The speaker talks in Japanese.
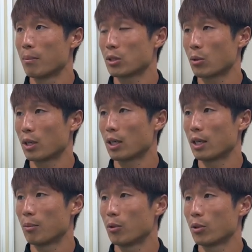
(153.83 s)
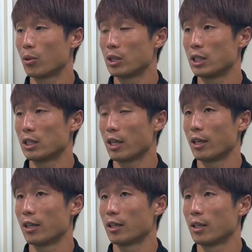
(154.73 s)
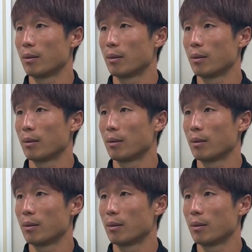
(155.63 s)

まあ、そこからボールを保持して、